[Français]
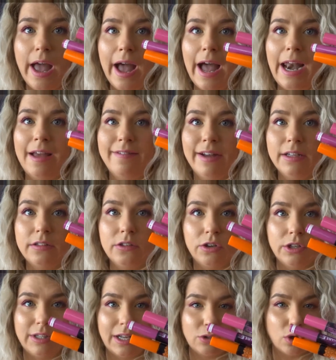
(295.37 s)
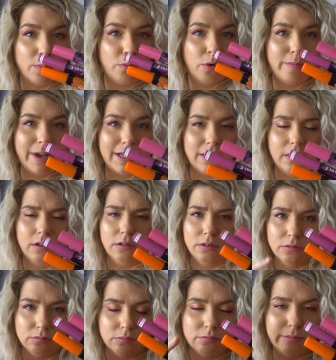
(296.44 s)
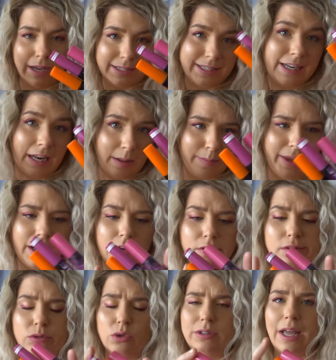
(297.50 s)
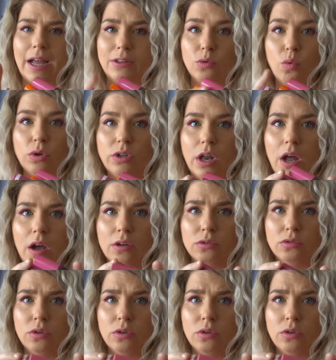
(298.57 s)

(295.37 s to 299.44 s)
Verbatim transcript: À la vente d'entrepôt euh, Marcel Annabelle, ils sont à 3$.